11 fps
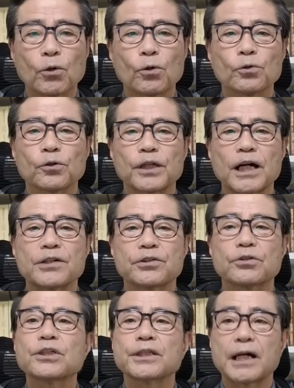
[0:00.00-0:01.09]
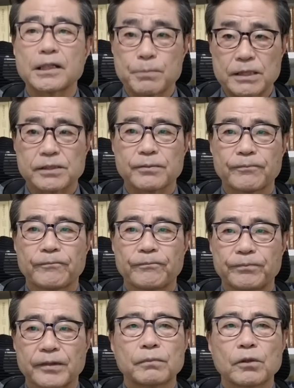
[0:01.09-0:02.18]
保護の対象になります。
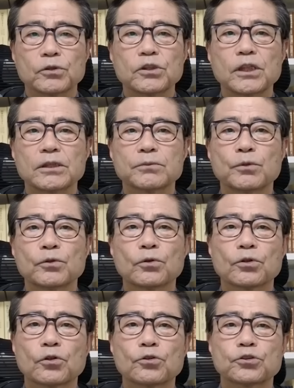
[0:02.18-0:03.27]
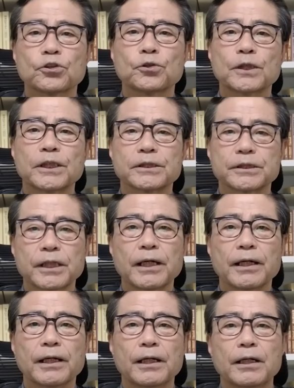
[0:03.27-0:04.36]
まあおそらく元局長はです
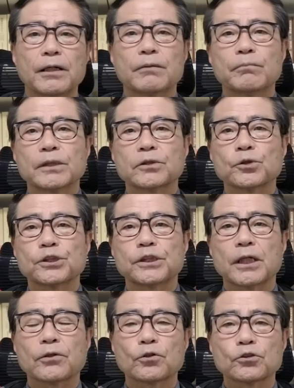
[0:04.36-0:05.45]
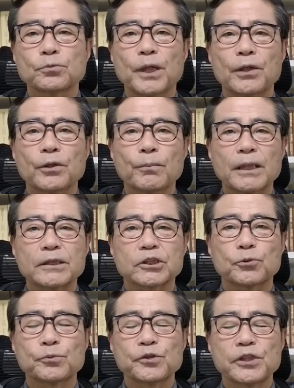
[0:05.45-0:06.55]
ね、まあそうした匿名の
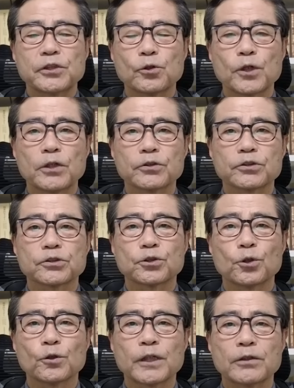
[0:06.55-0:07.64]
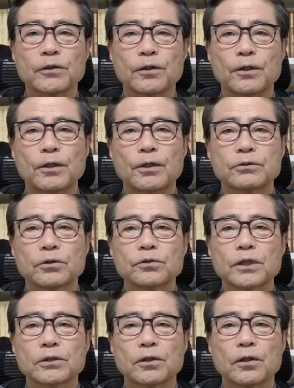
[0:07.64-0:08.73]
マスコミ等への通報など、そん
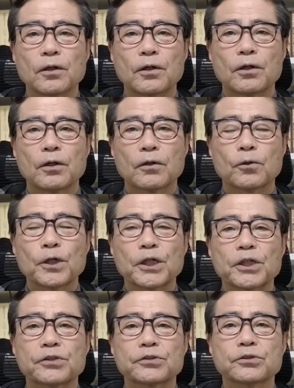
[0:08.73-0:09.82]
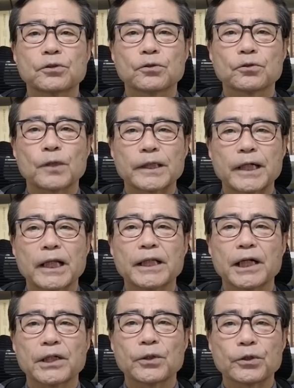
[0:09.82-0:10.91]
なの広域通報とはなら
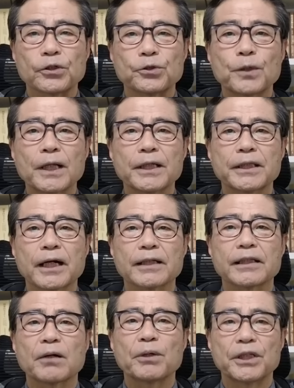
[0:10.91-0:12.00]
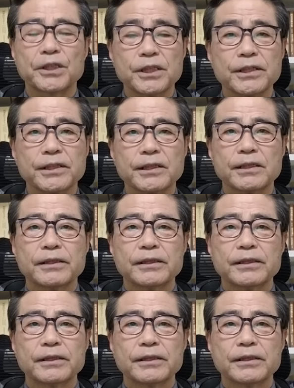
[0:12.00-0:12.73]
ないよと言われたがために、